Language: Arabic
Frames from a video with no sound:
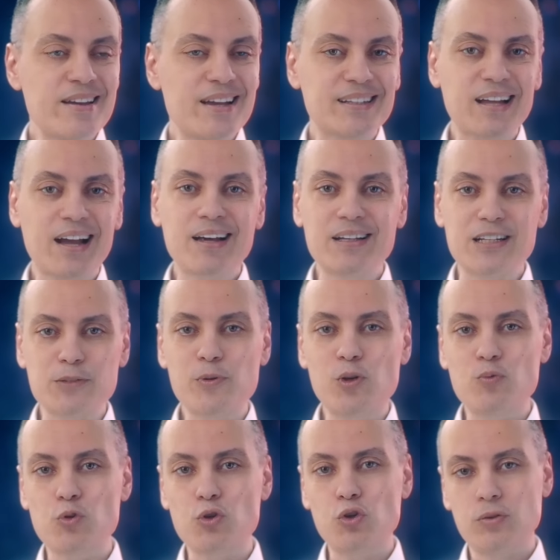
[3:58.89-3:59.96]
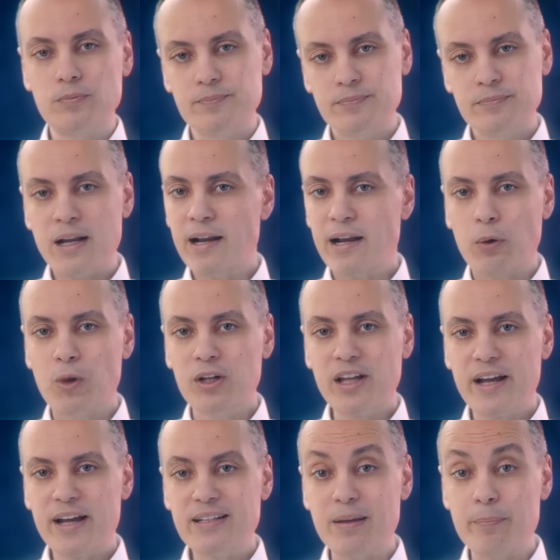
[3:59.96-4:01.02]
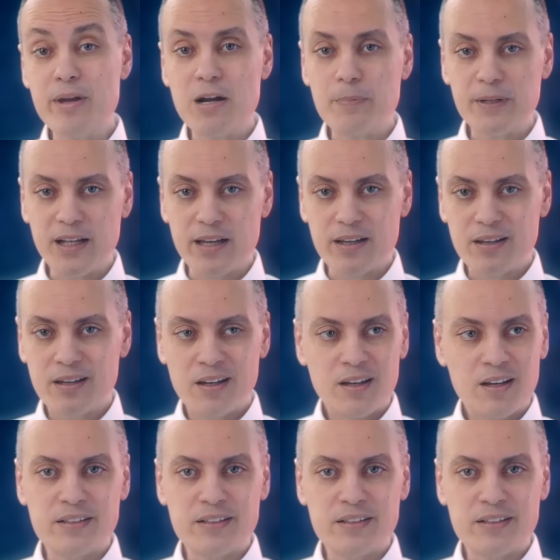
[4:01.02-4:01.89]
يتخلص منهم كلهم لان كان واضح جدا من البدايه